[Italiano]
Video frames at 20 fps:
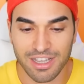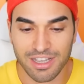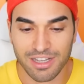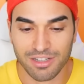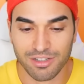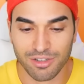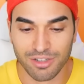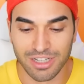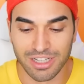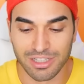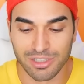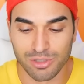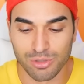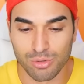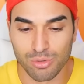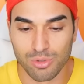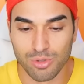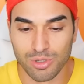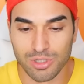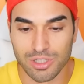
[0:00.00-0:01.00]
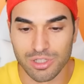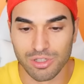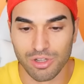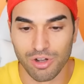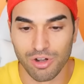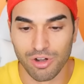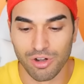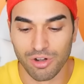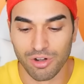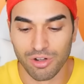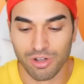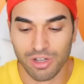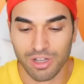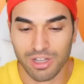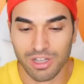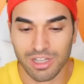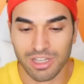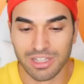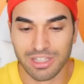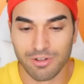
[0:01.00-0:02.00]
Non è giusto
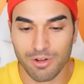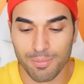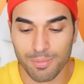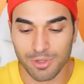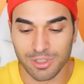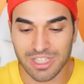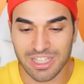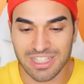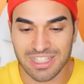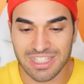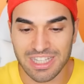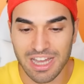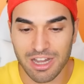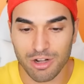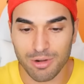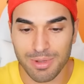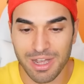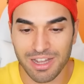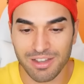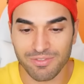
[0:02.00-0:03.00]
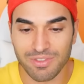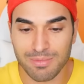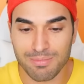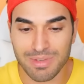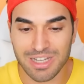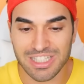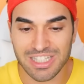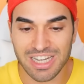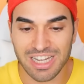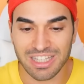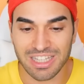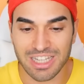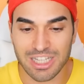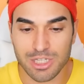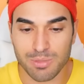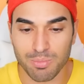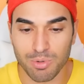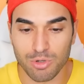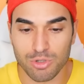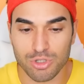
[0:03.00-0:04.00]
Devo potenziarlo, ma vi immaginate che
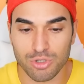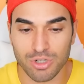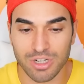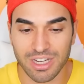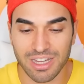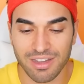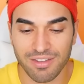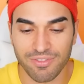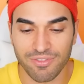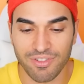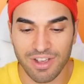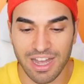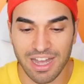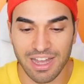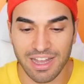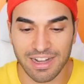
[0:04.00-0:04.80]
esplosione che fa,